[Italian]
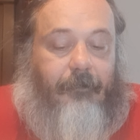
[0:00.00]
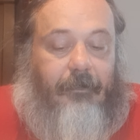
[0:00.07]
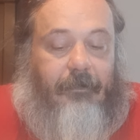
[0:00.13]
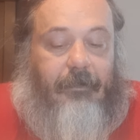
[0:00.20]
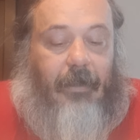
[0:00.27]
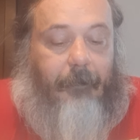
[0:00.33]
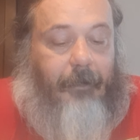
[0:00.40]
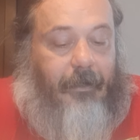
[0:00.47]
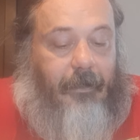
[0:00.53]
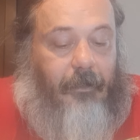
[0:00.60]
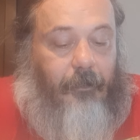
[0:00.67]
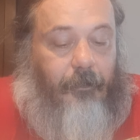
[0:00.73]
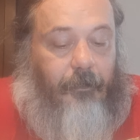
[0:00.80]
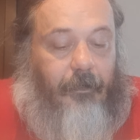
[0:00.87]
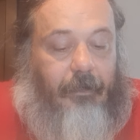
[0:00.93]

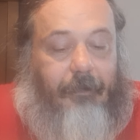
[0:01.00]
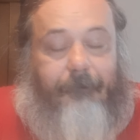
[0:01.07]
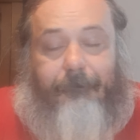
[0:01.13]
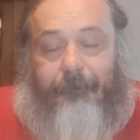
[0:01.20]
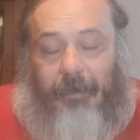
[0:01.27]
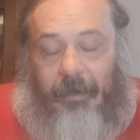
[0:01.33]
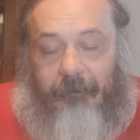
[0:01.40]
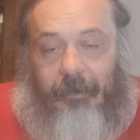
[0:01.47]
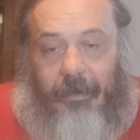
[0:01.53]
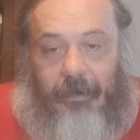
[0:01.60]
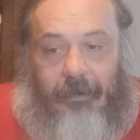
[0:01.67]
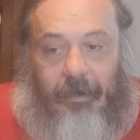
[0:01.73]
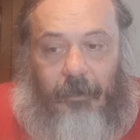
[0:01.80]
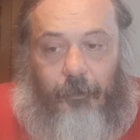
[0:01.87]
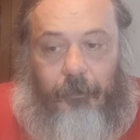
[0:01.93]
Stramacchioni, che viene
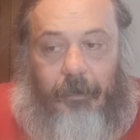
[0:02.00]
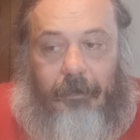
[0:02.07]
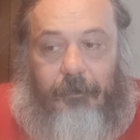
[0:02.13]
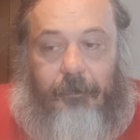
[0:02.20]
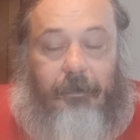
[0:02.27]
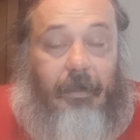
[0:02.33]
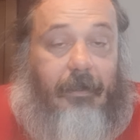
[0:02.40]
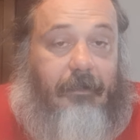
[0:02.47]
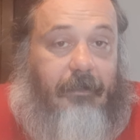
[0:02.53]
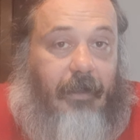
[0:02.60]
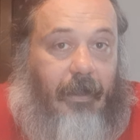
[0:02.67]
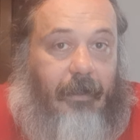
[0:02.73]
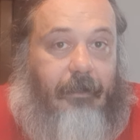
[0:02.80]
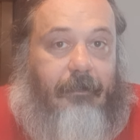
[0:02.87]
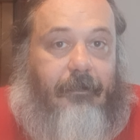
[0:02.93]
dalla Juventus Next
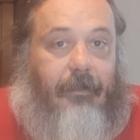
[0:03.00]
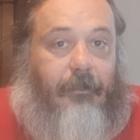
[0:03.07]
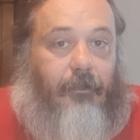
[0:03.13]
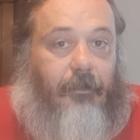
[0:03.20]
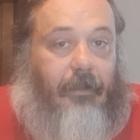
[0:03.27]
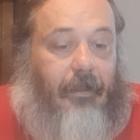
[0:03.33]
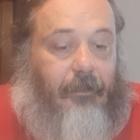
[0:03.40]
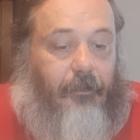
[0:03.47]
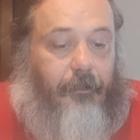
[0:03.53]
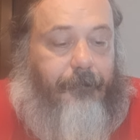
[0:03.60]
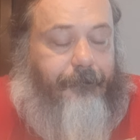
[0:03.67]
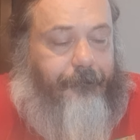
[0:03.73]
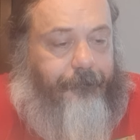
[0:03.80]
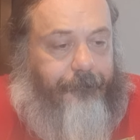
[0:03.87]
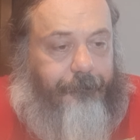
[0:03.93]
Gen, è stato
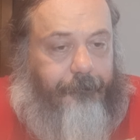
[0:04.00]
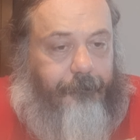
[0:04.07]
dato,